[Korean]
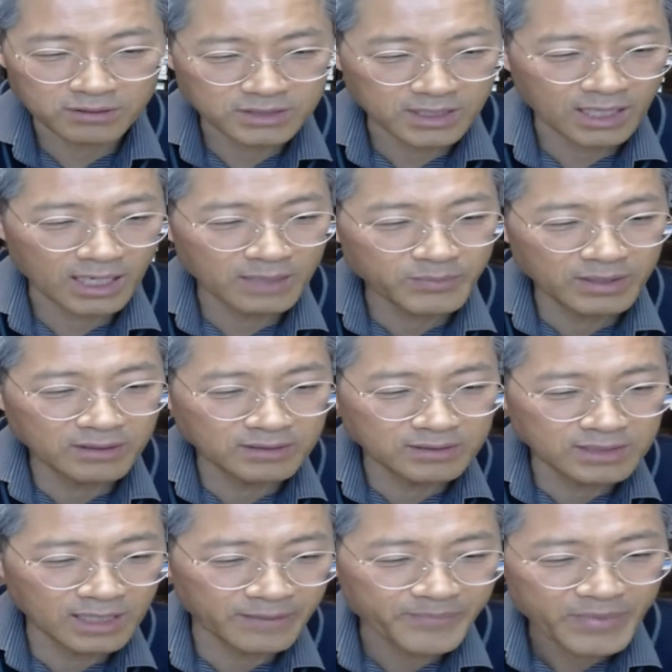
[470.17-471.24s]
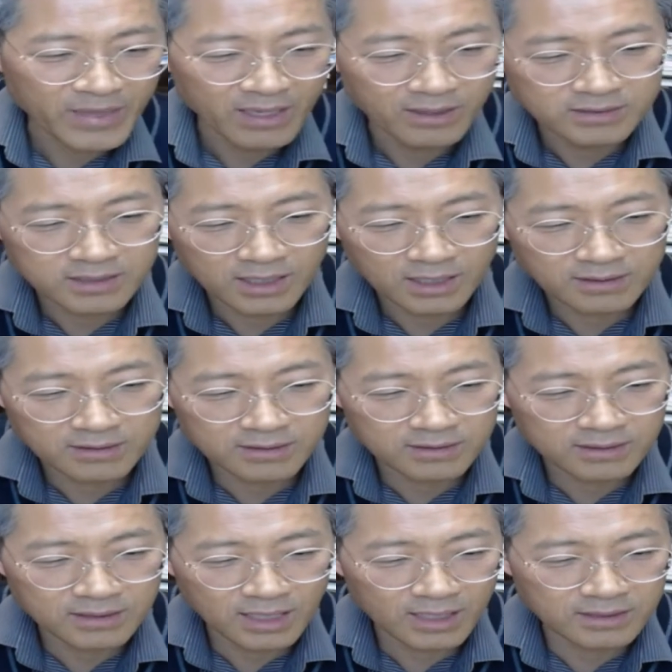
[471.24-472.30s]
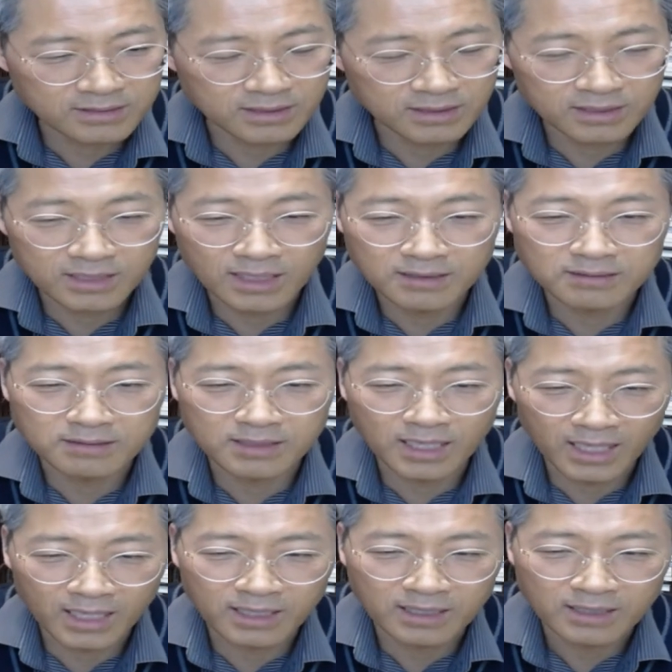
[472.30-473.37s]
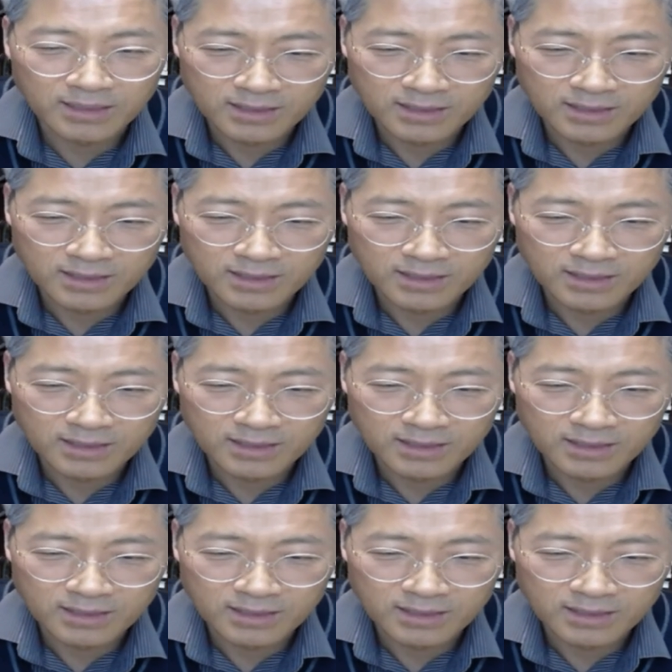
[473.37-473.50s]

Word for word: 제가 앞에는 그냥 책 따라서 이렇게 했는데